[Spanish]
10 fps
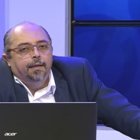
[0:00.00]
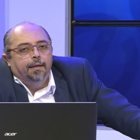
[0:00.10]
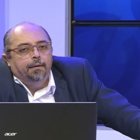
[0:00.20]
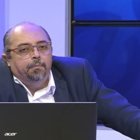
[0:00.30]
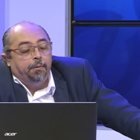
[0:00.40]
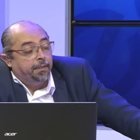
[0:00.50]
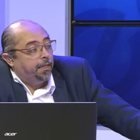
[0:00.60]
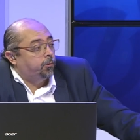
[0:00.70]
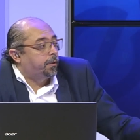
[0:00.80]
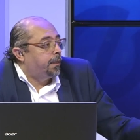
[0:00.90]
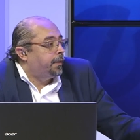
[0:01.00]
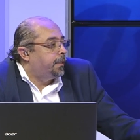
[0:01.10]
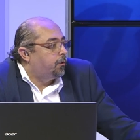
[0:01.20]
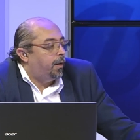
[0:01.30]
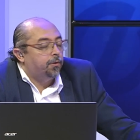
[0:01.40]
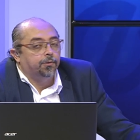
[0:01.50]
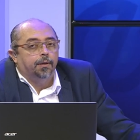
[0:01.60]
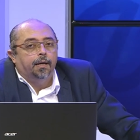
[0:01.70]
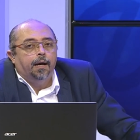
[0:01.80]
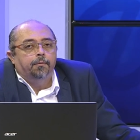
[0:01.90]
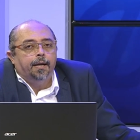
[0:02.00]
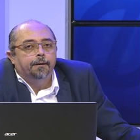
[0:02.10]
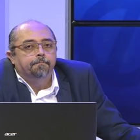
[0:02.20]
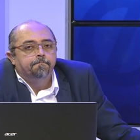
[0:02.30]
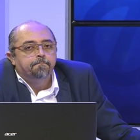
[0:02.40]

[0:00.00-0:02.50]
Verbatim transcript: eh, vivir 135 años, habrán, eh, Abraham,